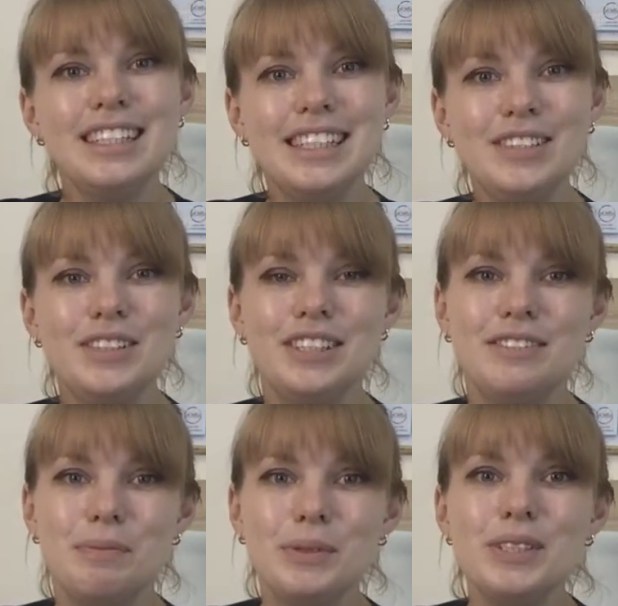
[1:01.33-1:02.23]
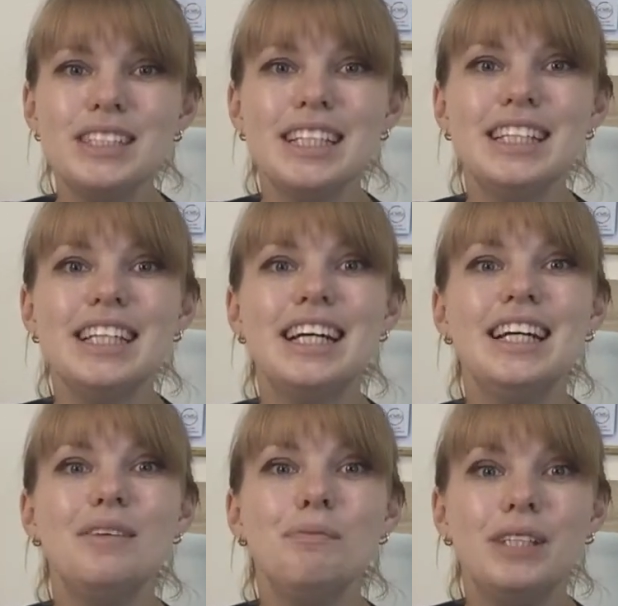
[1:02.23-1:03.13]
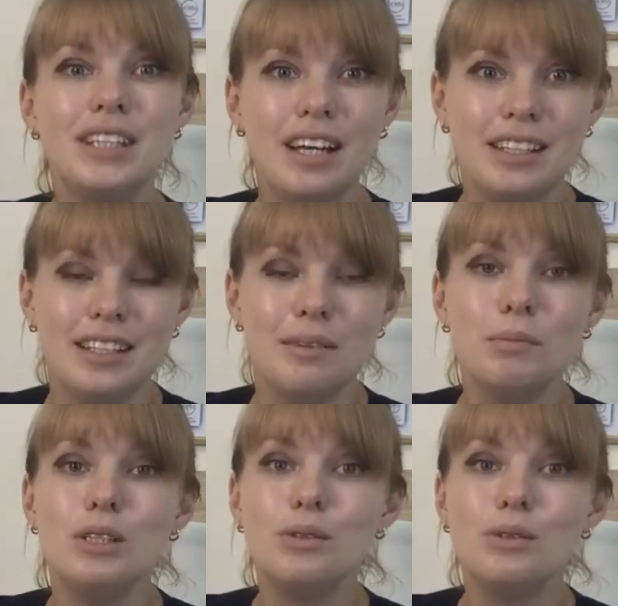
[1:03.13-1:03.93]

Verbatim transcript: Следующий вопрос – это питание. Мы